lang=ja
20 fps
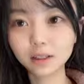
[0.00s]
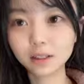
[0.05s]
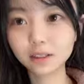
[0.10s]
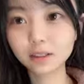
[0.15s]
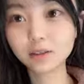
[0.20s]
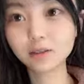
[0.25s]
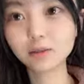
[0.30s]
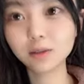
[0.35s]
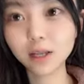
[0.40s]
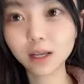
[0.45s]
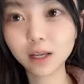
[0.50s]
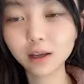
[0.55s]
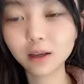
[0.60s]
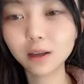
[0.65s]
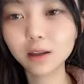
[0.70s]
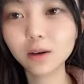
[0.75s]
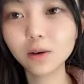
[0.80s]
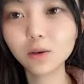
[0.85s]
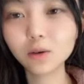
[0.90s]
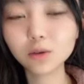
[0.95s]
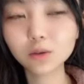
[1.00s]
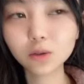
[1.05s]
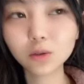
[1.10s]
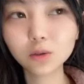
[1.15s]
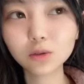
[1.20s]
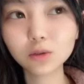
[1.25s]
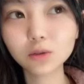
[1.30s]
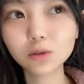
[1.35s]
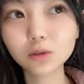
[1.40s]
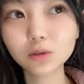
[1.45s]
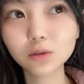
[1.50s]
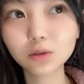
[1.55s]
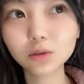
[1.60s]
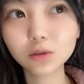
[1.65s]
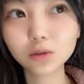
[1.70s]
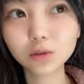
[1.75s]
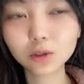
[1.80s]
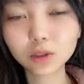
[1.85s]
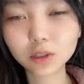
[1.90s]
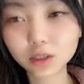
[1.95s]
ですよねおと
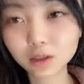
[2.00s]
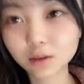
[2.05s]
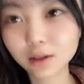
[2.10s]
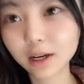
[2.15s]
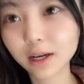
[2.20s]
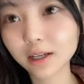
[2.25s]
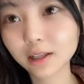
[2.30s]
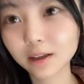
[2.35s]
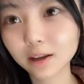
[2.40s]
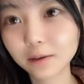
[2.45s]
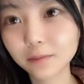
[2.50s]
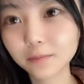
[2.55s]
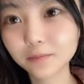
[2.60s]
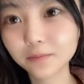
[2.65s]
としぐらいに